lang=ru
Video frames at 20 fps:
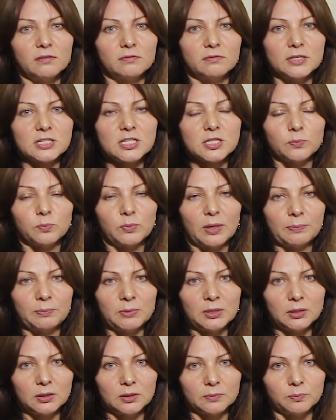Важным
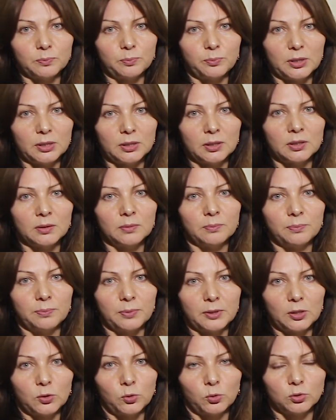моментом при
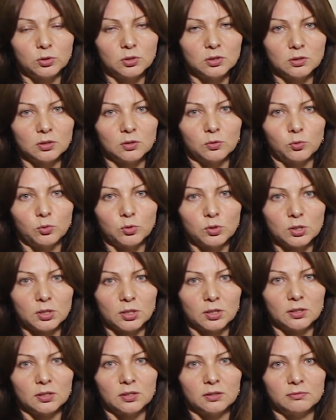переходе на
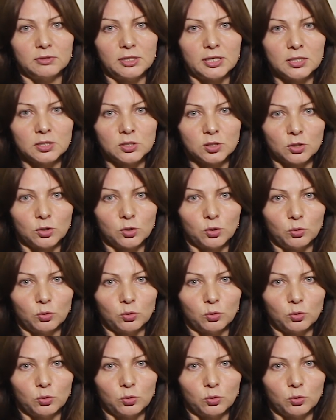УСН является